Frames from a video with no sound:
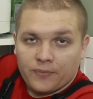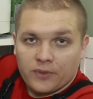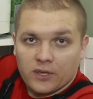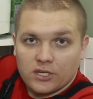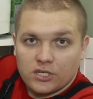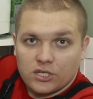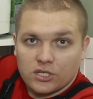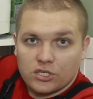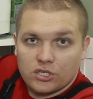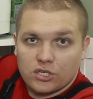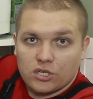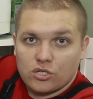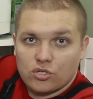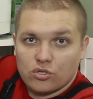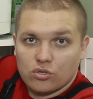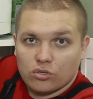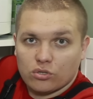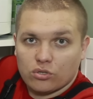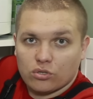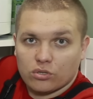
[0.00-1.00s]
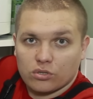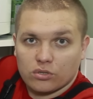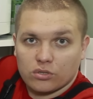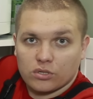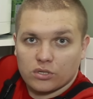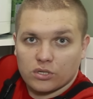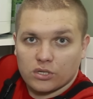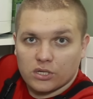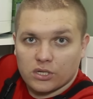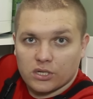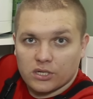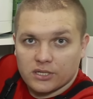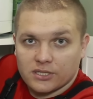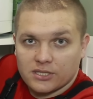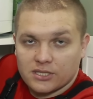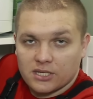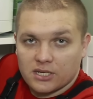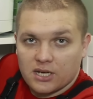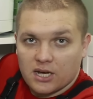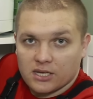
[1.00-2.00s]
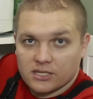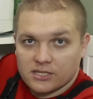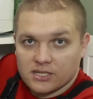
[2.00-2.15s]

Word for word: Значит, течет он, э, стека,